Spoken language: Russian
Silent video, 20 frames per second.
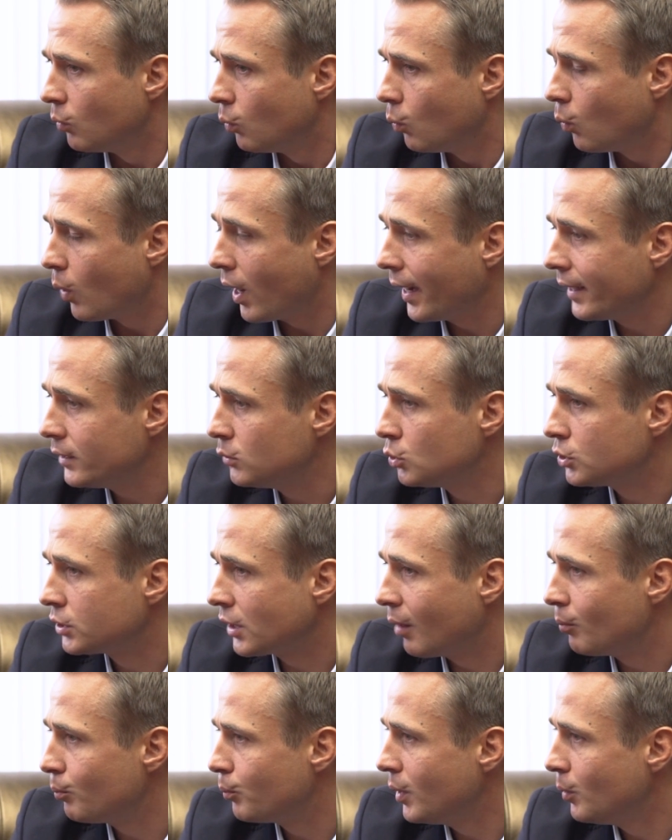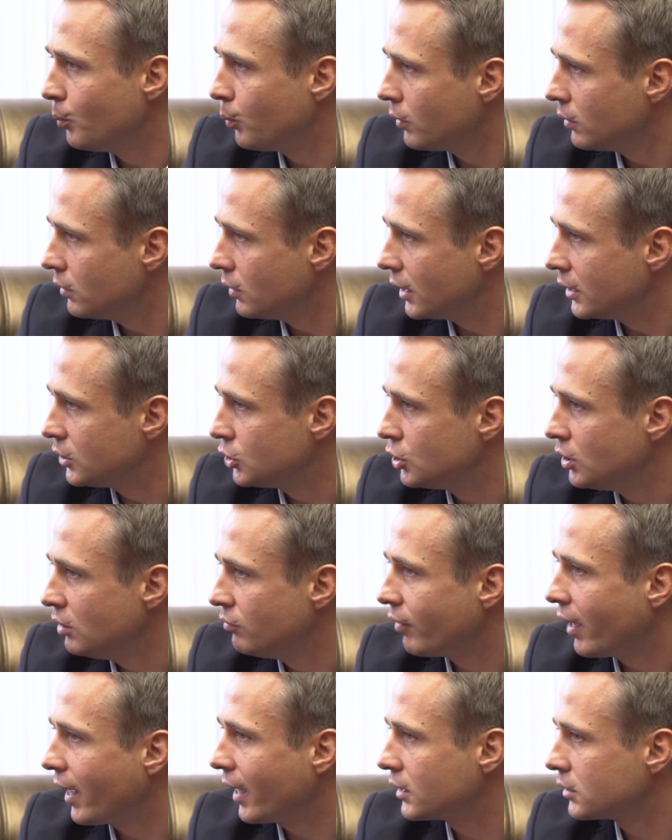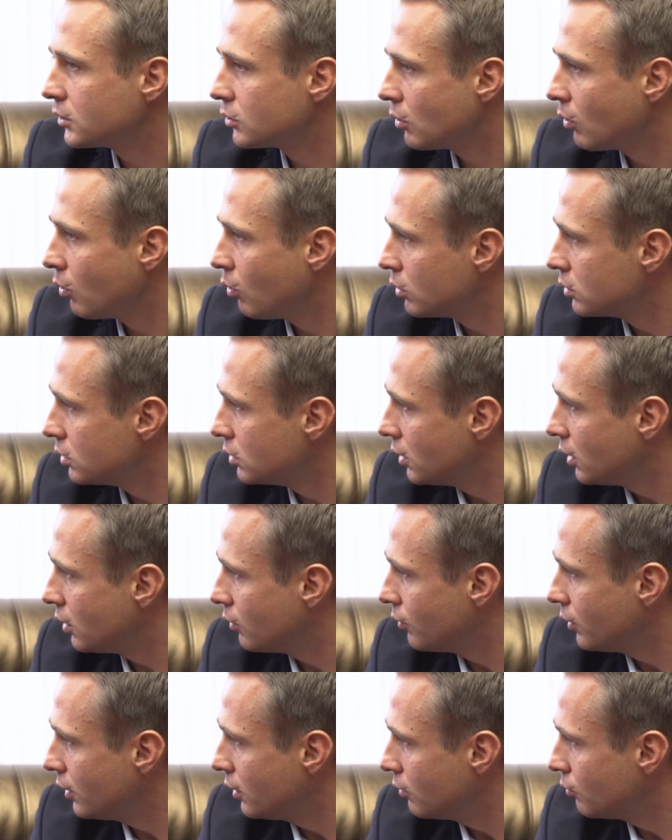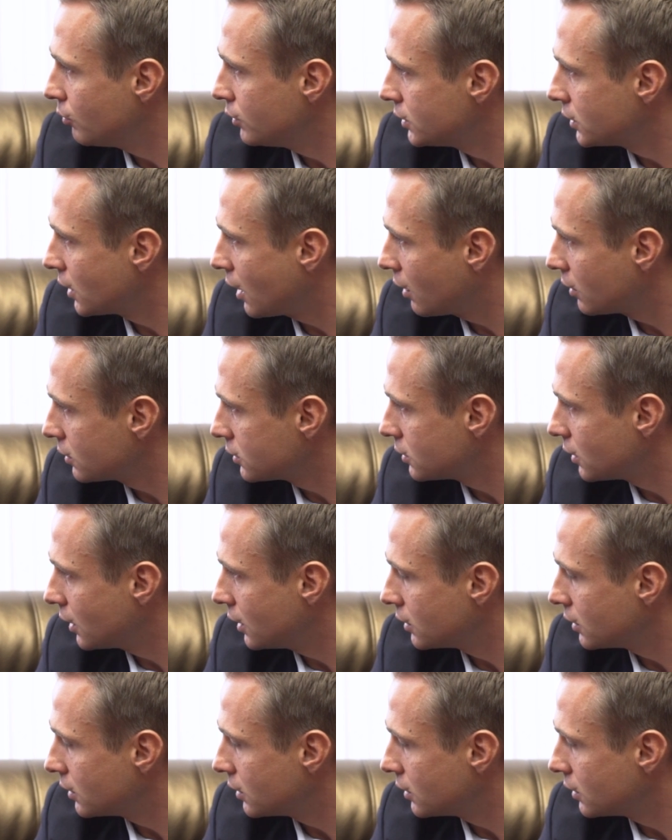Почему некоторые люди достигают экстраординарных результатов,